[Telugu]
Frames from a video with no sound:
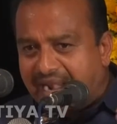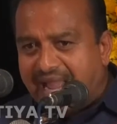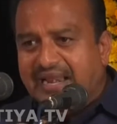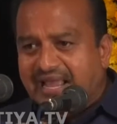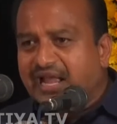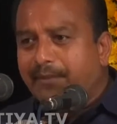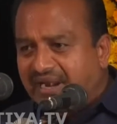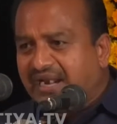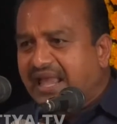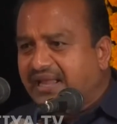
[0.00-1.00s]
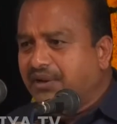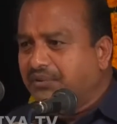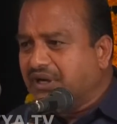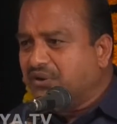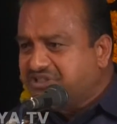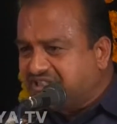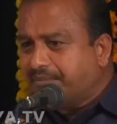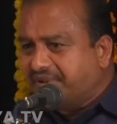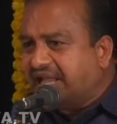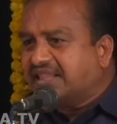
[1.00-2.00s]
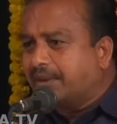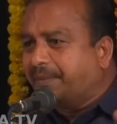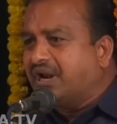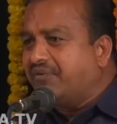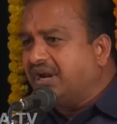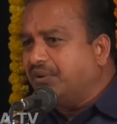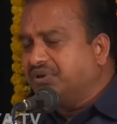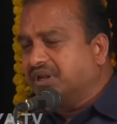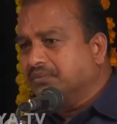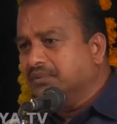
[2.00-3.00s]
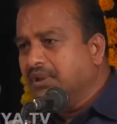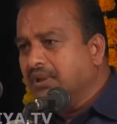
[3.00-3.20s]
నాలాగా మనలాగానే ఉంటారు జీతం మీద ఆధారపడిన వాళ్ళే ఉంటారు